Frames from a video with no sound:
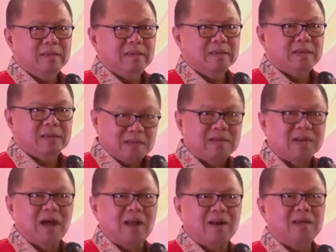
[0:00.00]

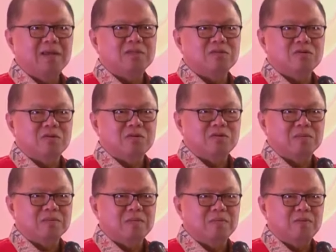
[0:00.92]
Sesederhana itu
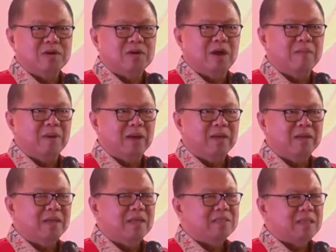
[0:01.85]
untuk membuat damai.
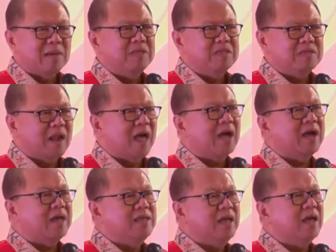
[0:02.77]
Tapi
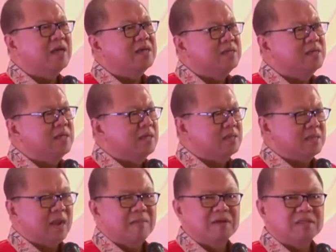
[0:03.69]
celakanya
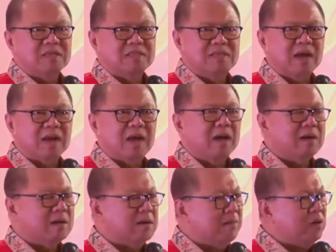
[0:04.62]
Selama sejarah
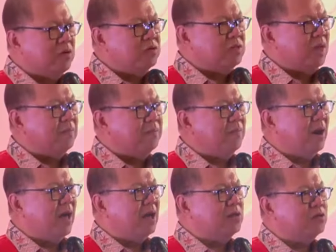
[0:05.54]
kemanusiaan
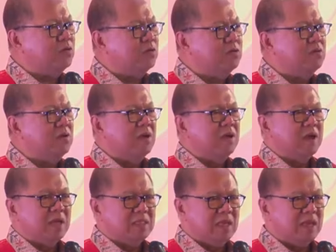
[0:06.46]
berlangsung,
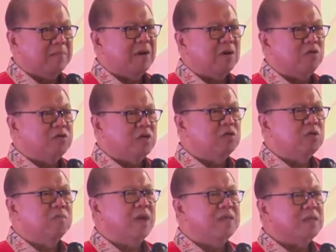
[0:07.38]
ketika manusia
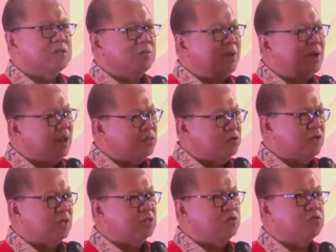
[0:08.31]
jumlahnya cuma
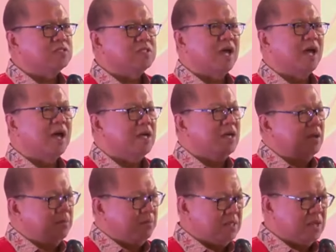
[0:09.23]
ratusan juta,
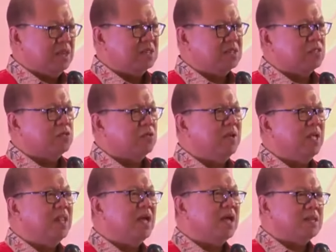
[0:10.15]
menjadi satu
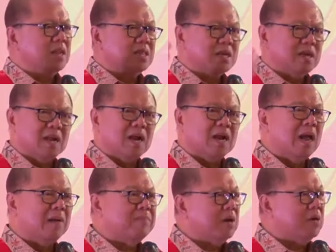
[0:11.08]
miliar dan sekarang
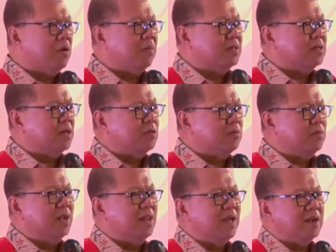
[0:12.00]
8,1
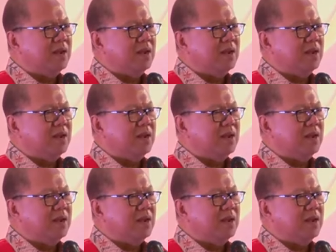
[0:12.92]
miliar,